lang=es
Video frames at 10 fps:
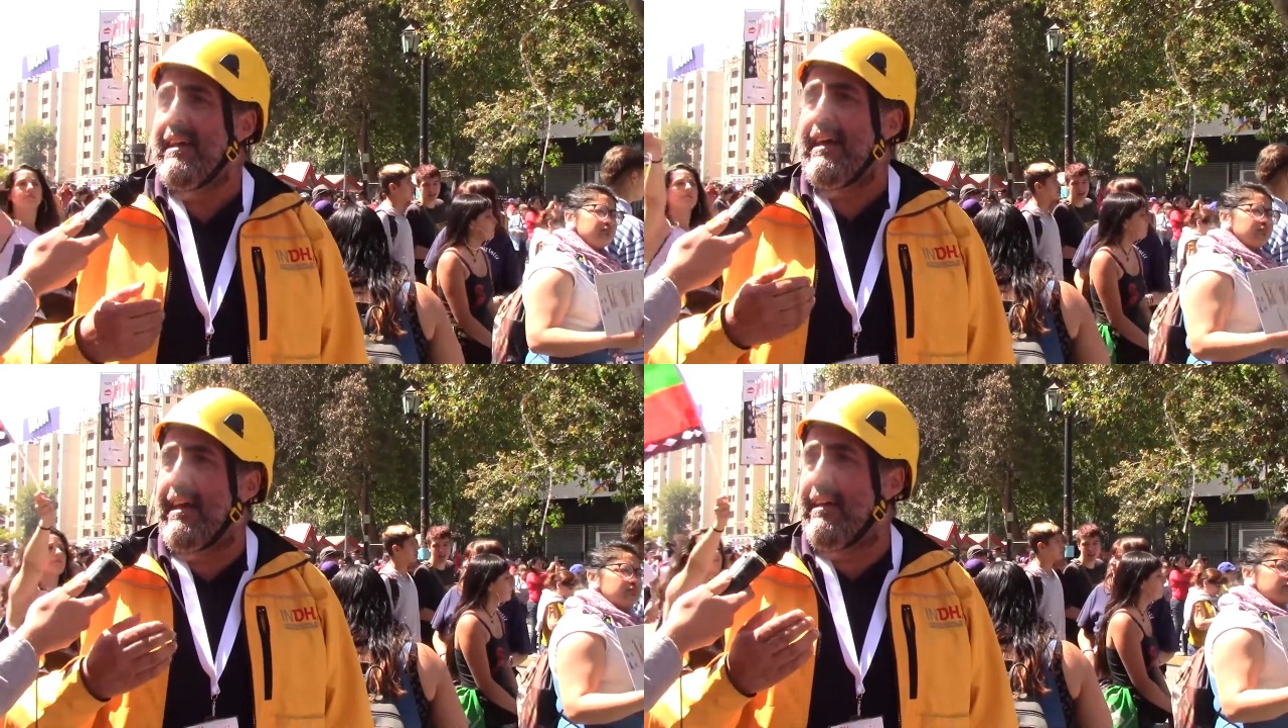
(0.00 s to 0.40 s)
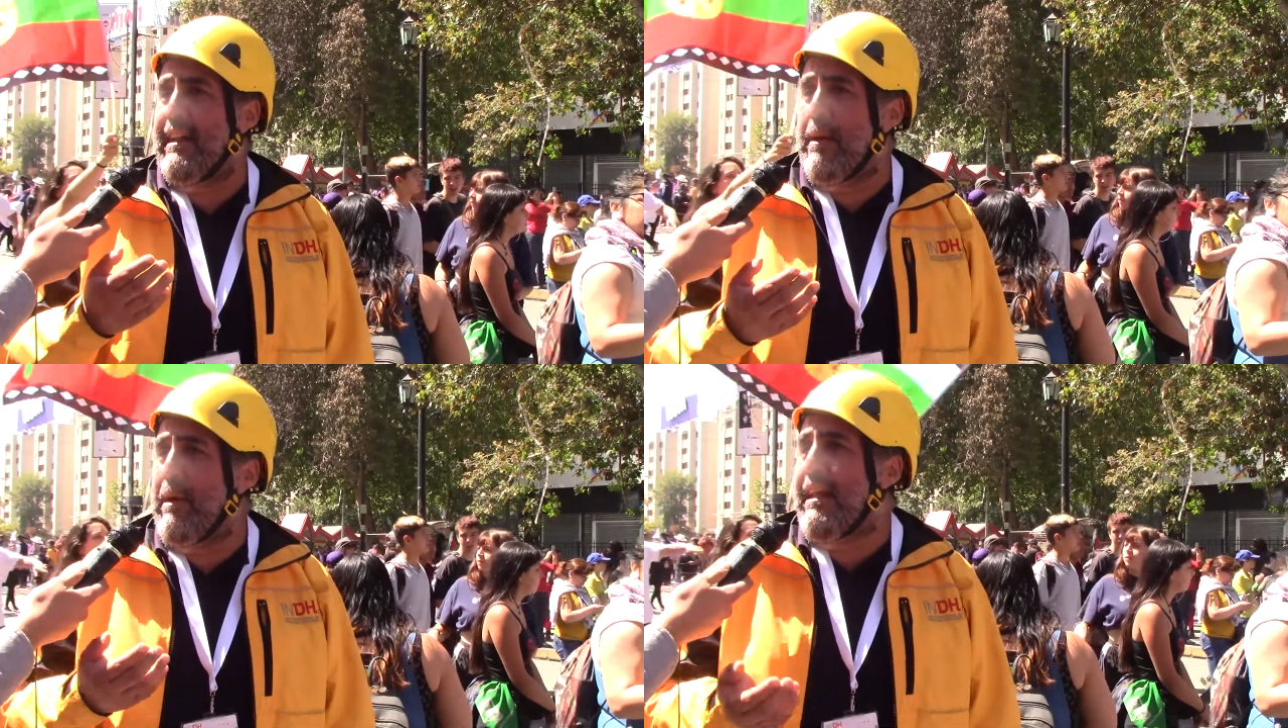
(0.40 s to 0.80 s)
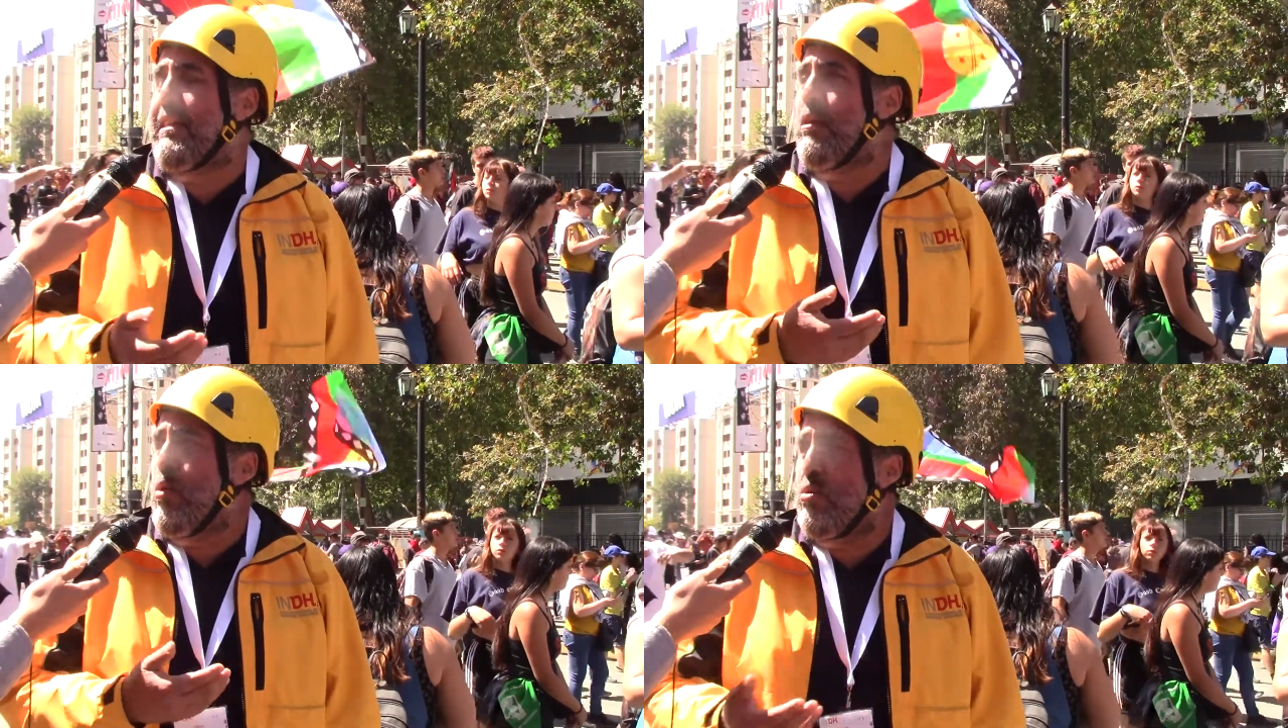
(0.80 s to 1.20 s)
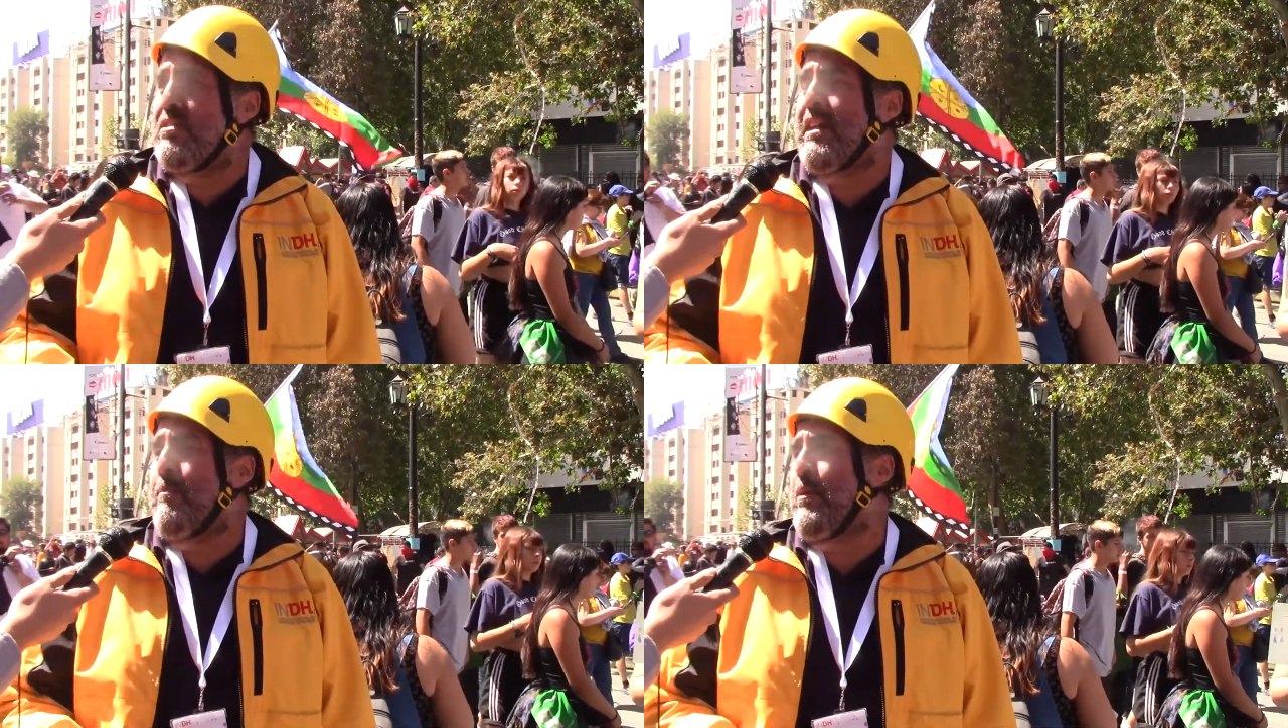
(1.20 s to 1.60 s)
eh, tenemos las
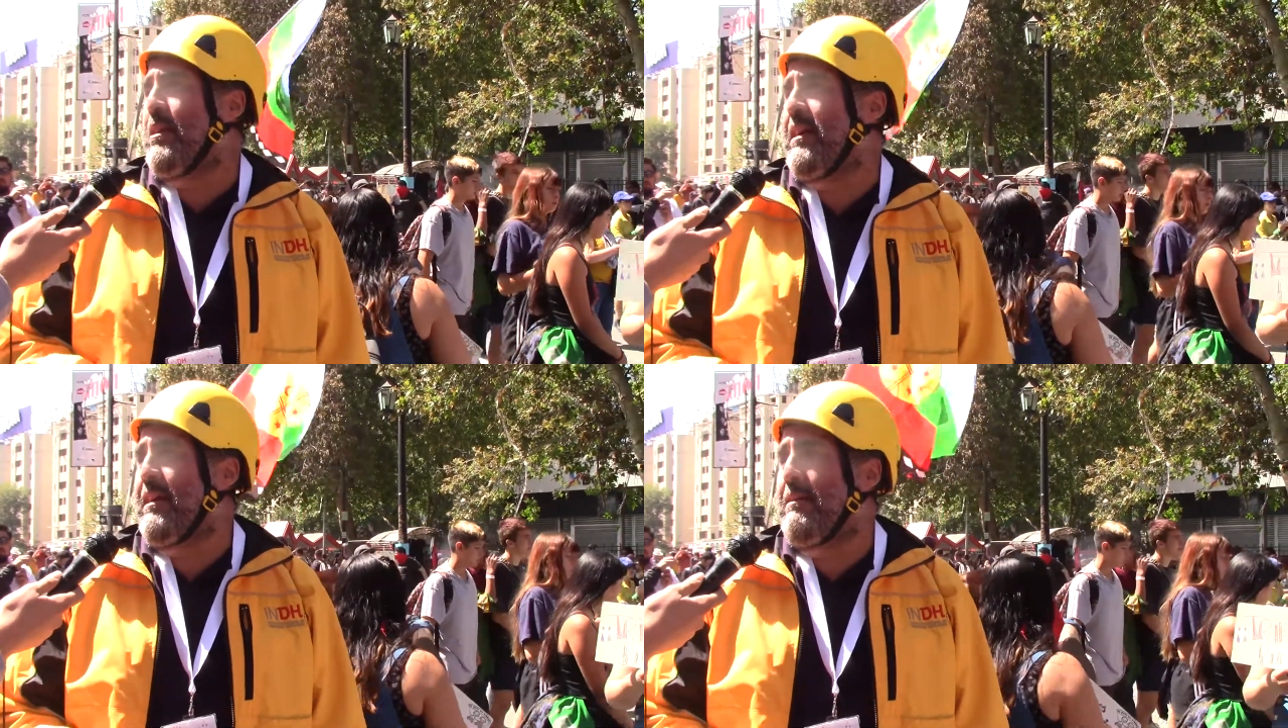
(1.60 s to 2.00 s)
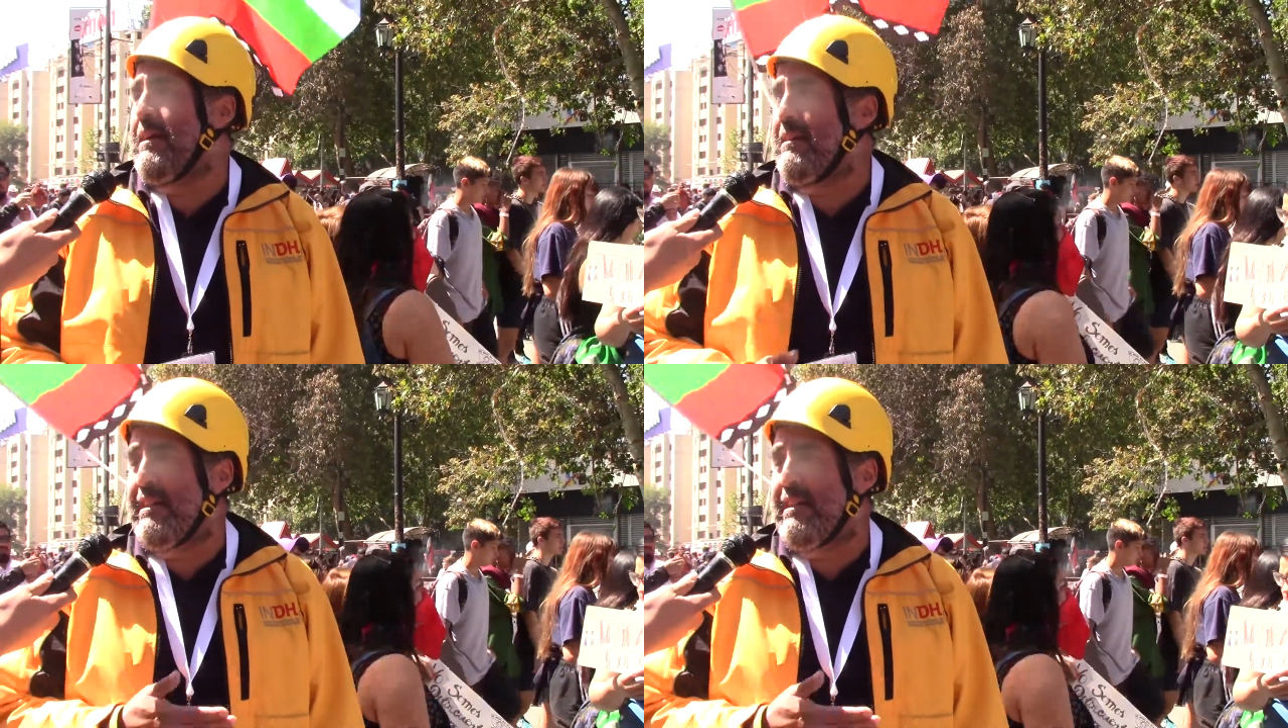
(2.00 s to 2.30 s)
denuncias por eh,